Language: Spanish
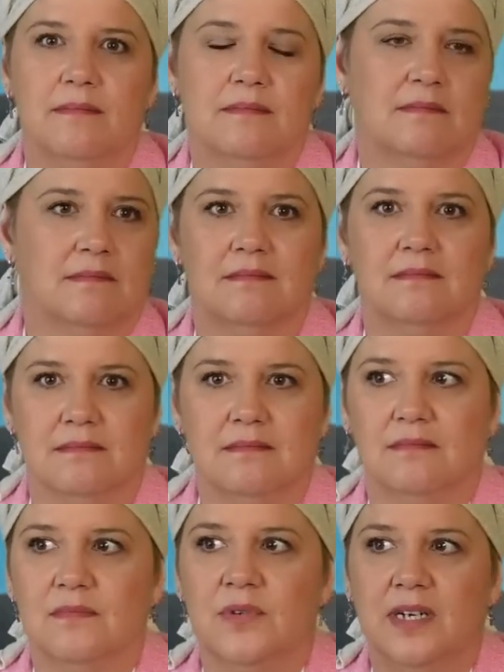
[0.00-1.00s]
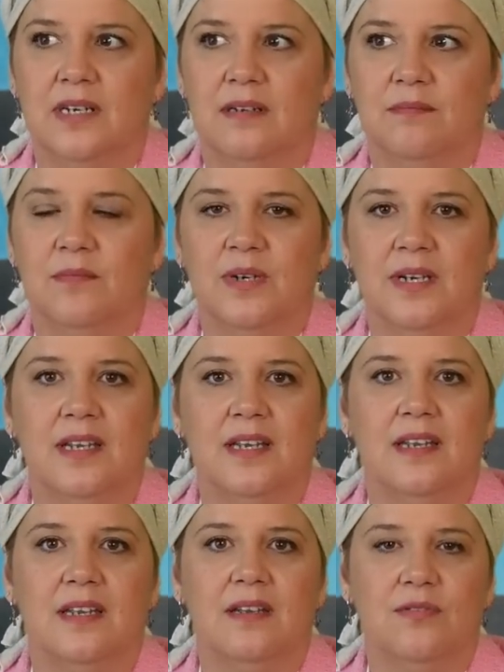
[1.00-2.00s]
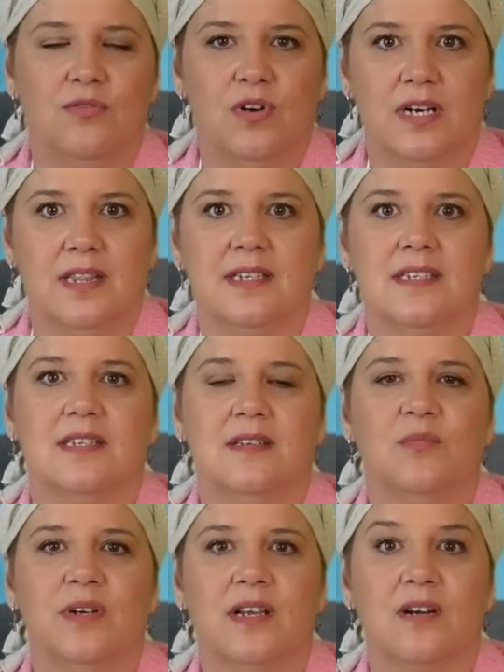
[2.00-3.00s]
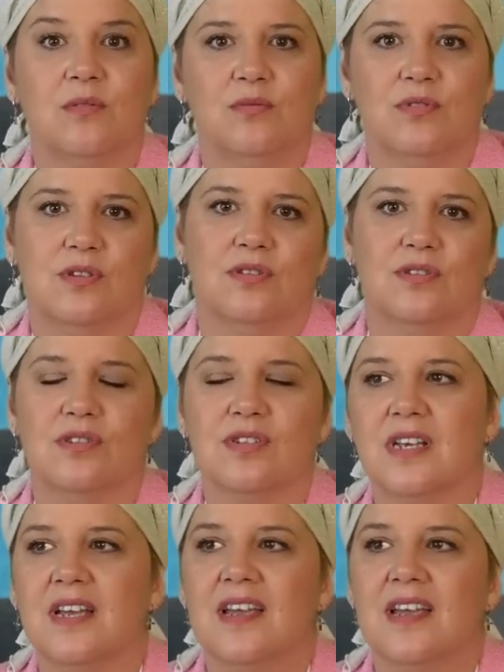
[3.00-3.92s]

mm, muy, muy fuertes y muy robustos,